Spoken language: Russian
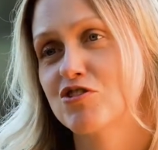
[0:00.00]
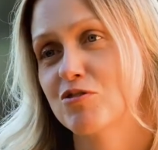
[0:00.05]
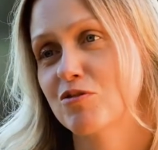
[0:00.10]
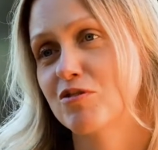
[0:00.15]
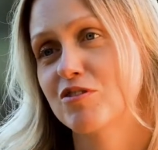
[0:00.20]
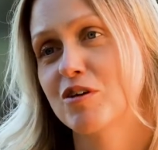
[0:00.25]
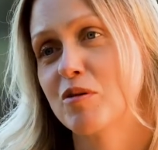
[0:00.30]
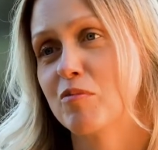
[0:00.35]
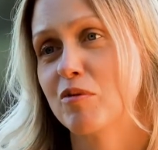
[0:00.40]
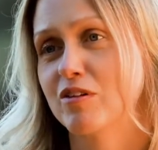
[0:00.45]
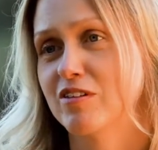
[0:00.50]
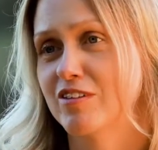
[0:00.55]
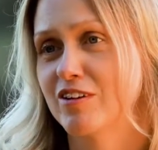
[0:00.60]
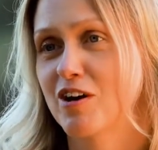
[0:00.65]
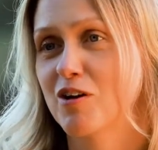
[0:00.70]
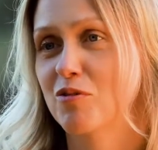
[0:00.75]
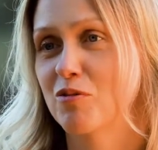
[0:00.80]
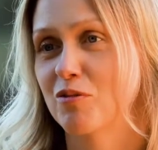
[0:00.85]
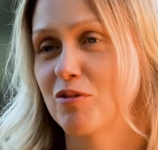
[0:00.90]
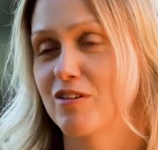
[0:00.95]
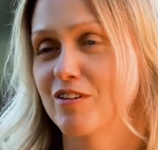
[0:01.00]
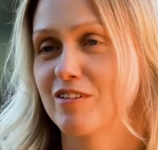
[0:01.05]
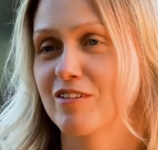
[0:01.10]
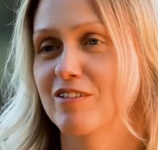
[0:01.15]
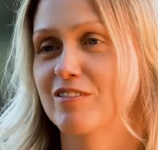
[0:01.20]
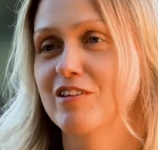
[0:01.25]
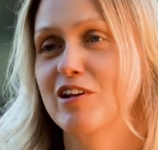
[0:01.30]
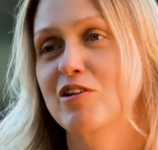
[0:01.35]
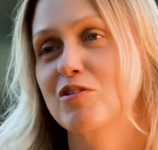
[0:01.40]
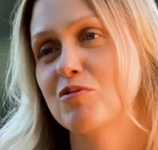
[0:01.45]
что не было
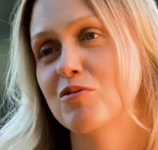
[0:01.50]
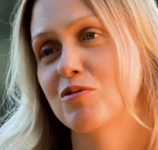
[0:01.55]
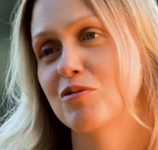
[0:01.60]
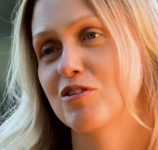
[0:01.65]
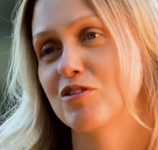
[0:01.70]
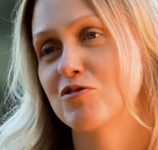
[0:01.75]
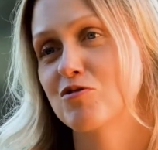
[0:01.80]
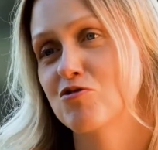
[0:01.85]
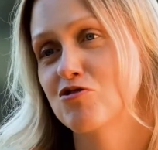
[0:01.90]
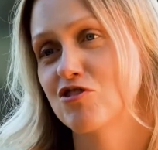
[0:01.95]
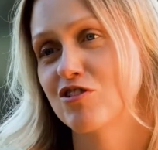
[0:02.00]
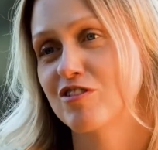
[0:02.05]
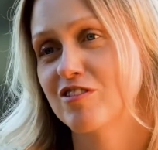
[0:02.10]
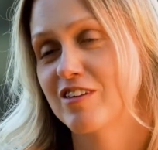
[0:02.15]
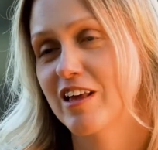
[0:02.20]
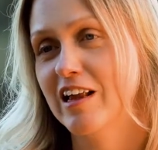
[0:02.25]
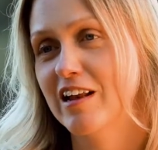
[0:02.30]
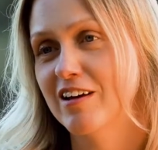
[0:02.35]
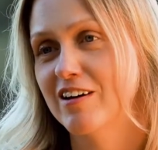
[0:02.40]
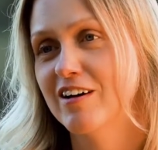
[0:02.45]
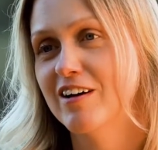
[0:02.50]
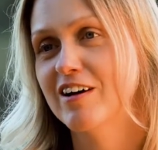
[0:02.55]
никакой далеко идущей цели.